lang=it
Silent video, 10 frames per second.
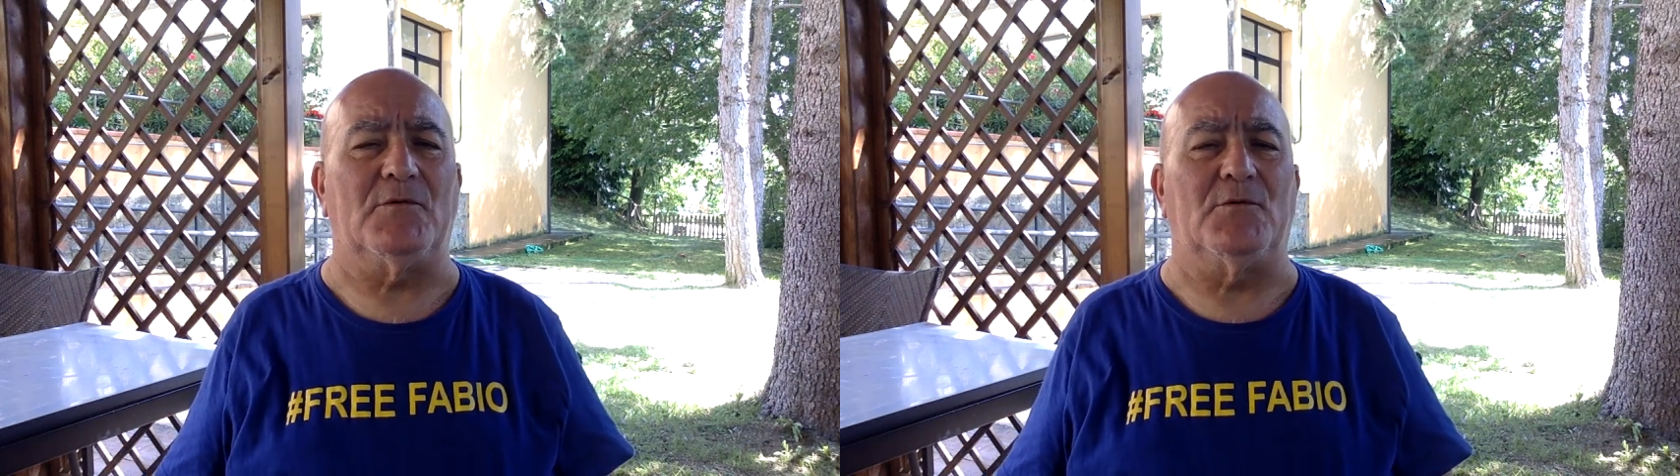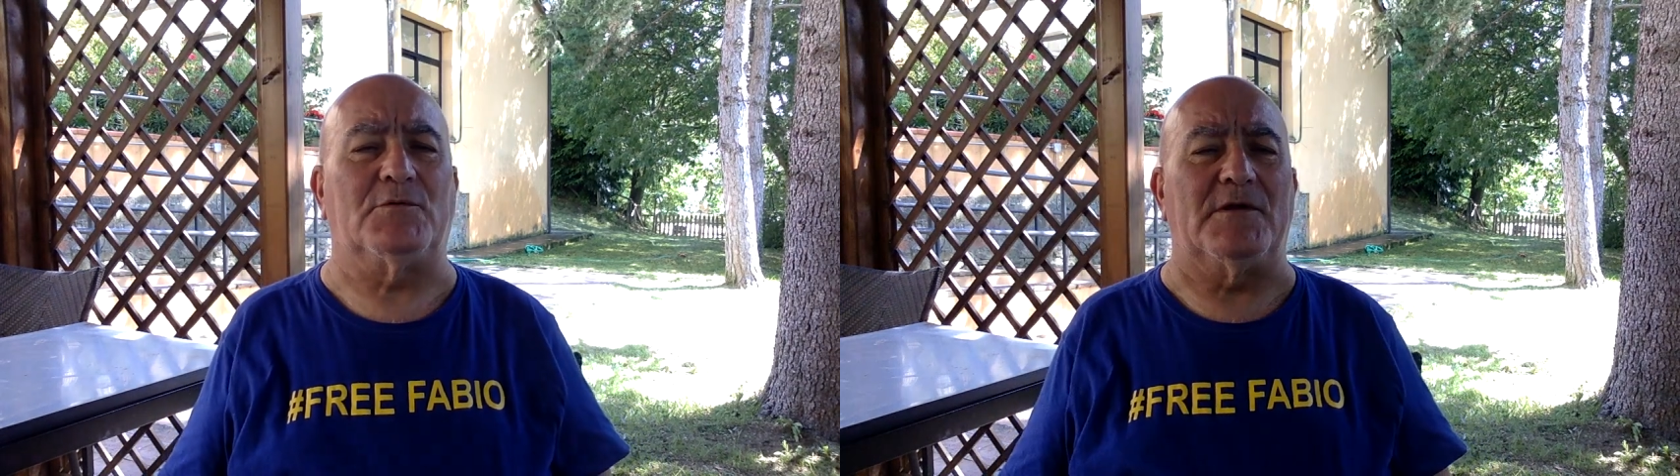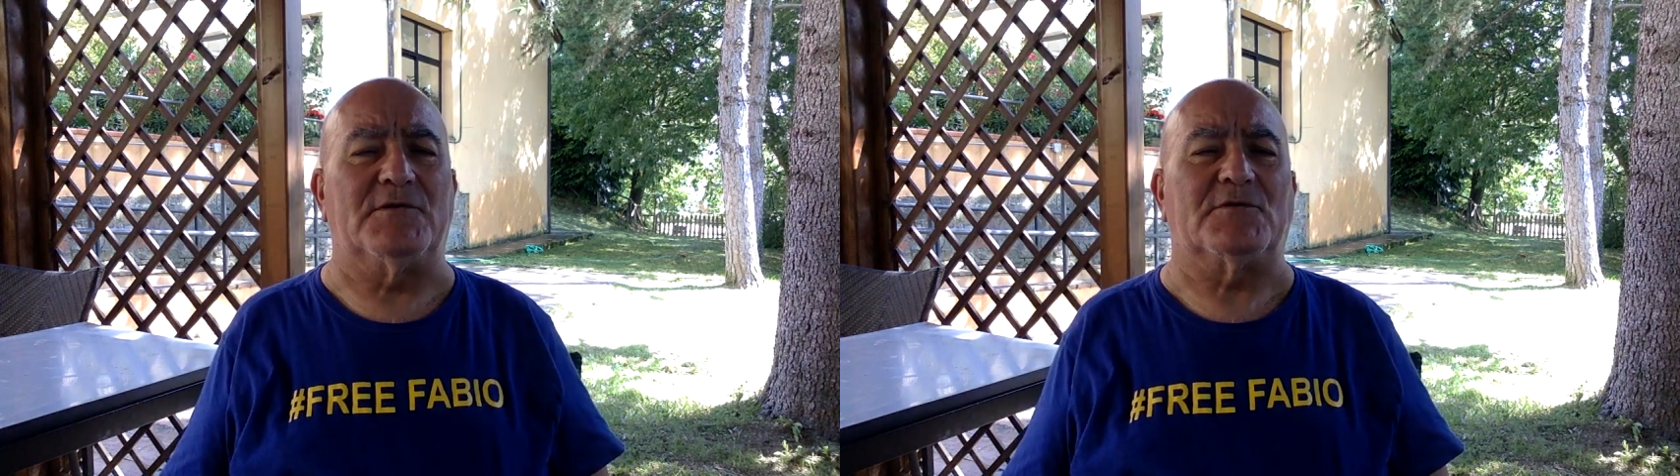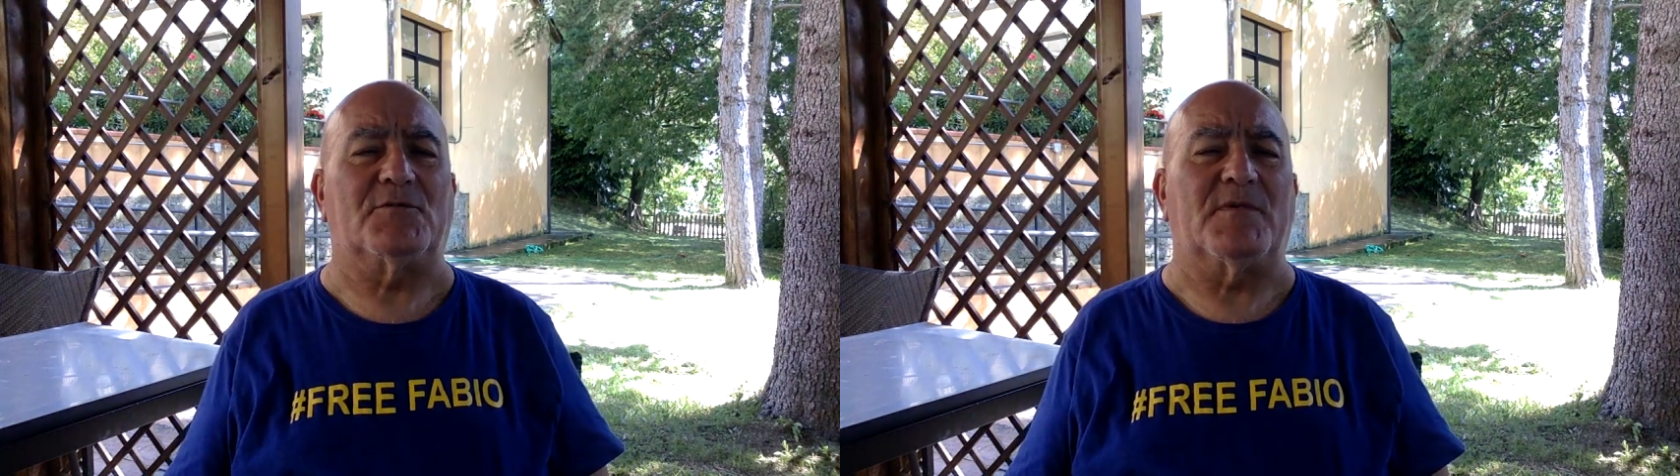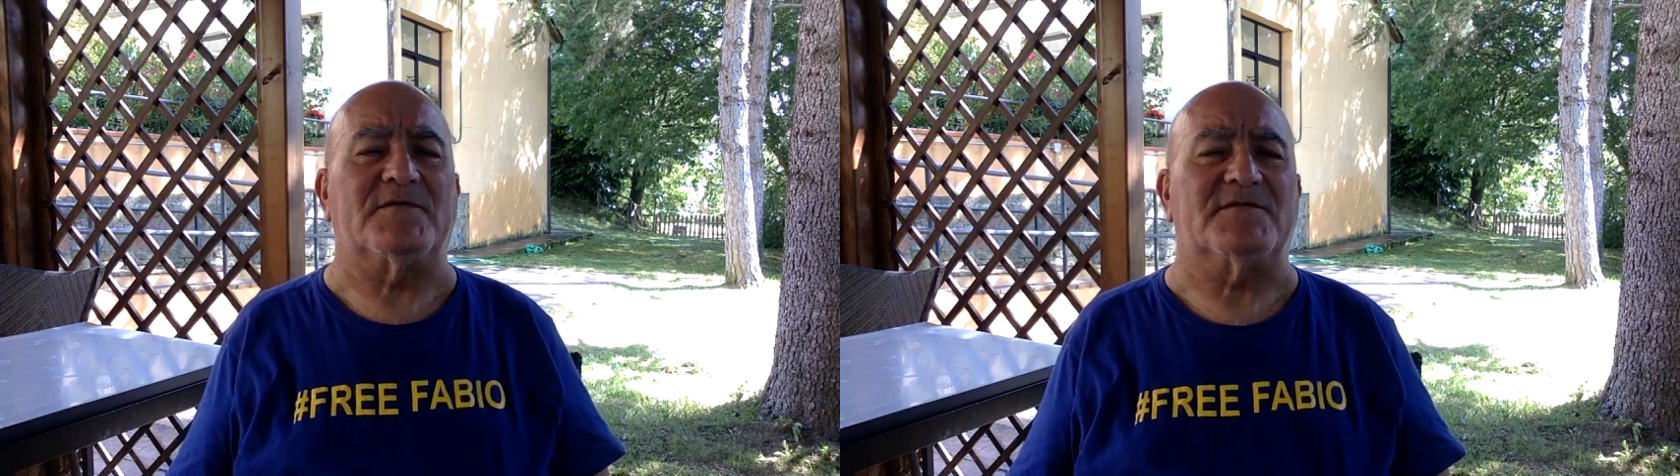utilizzo
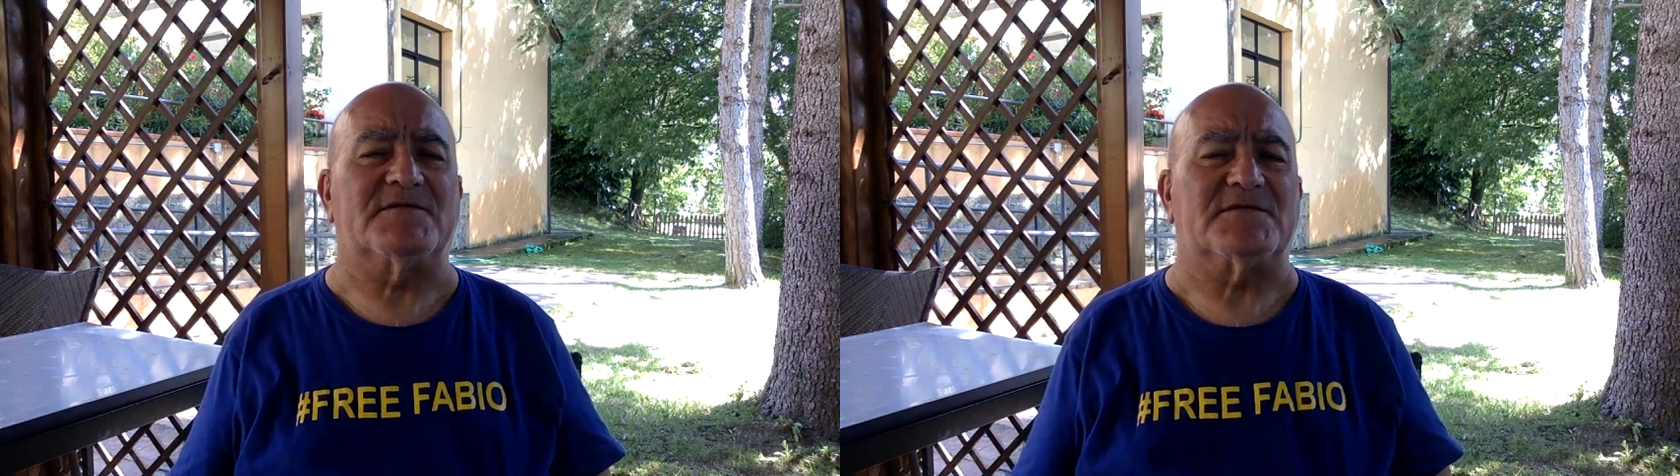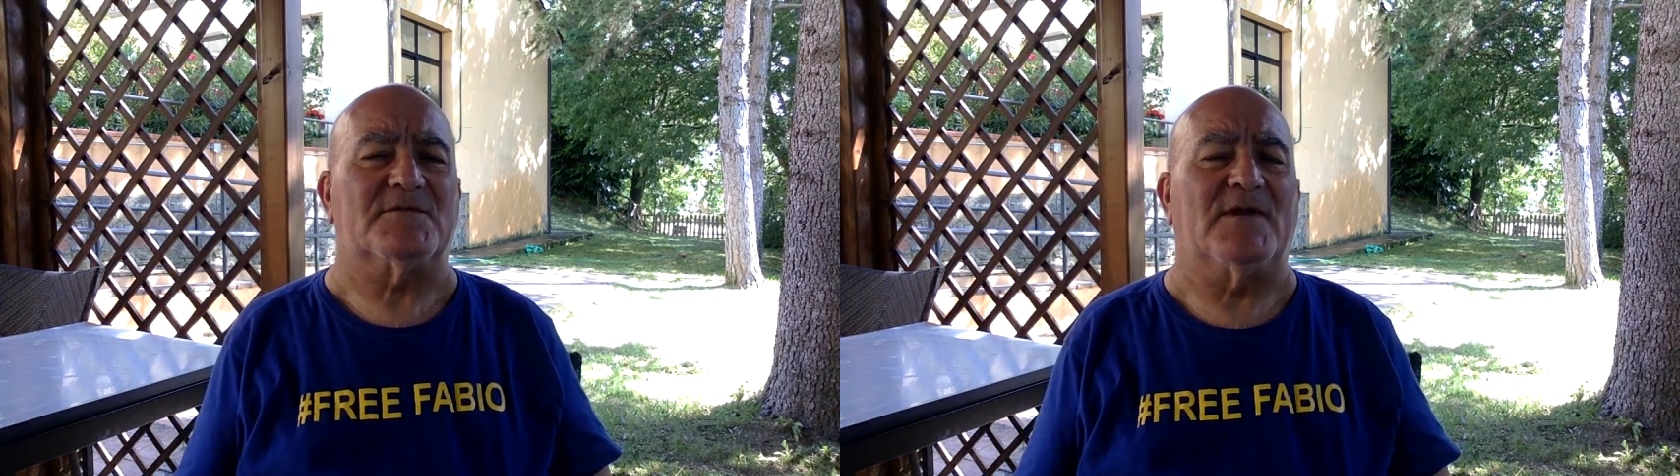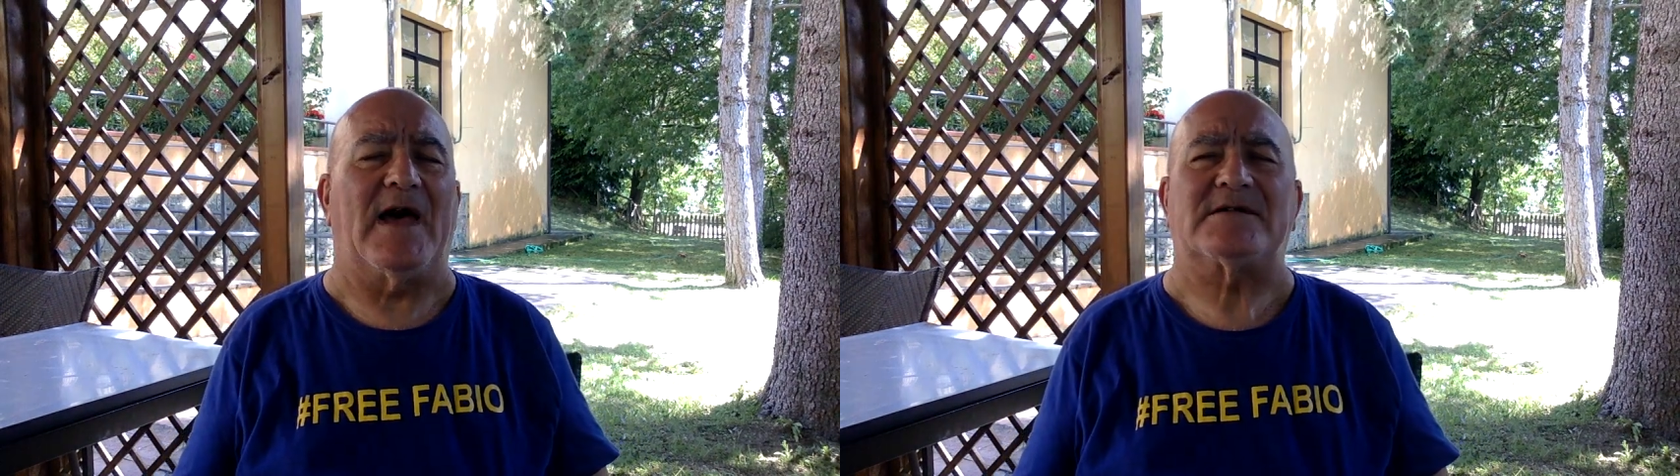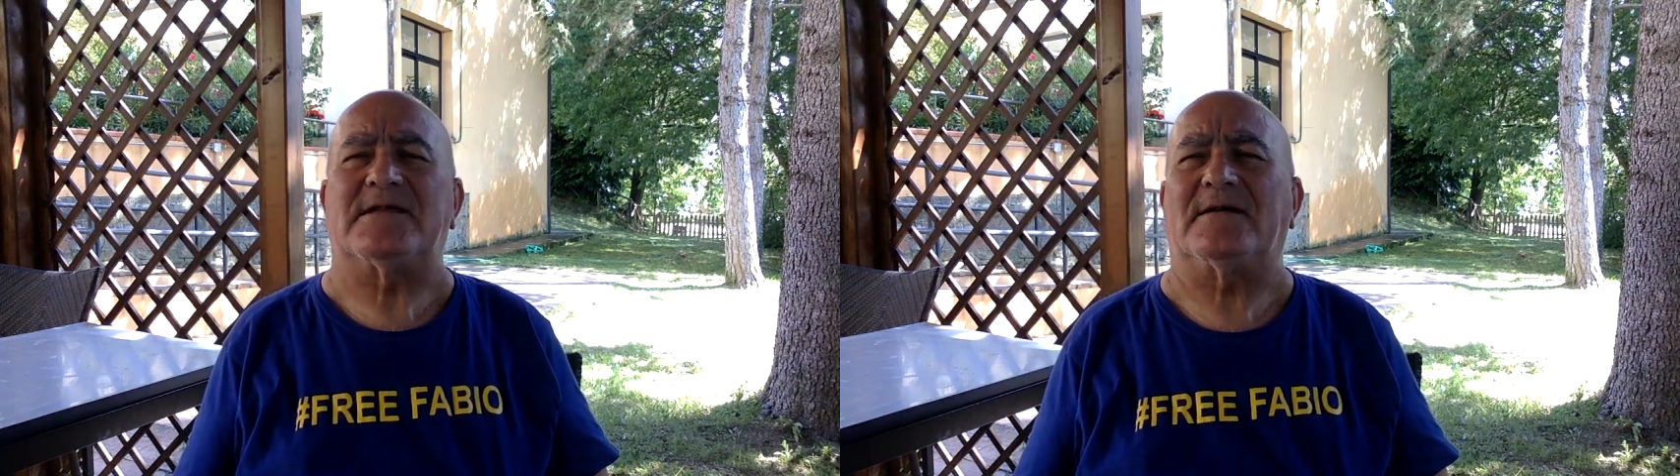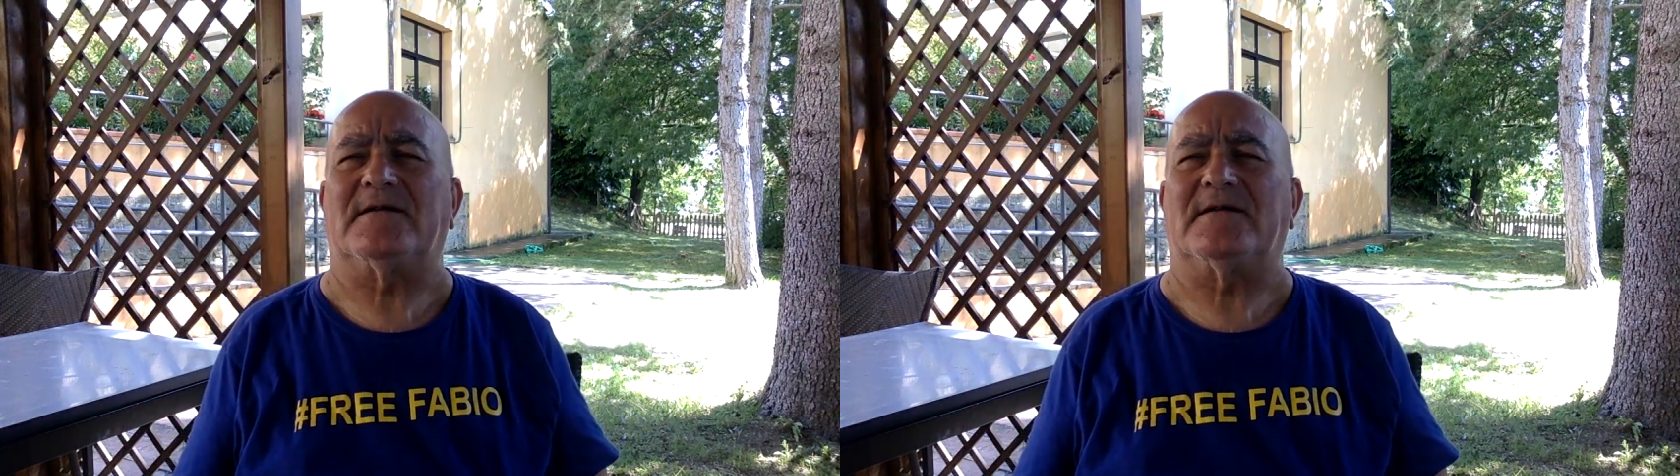spessissimo l'asta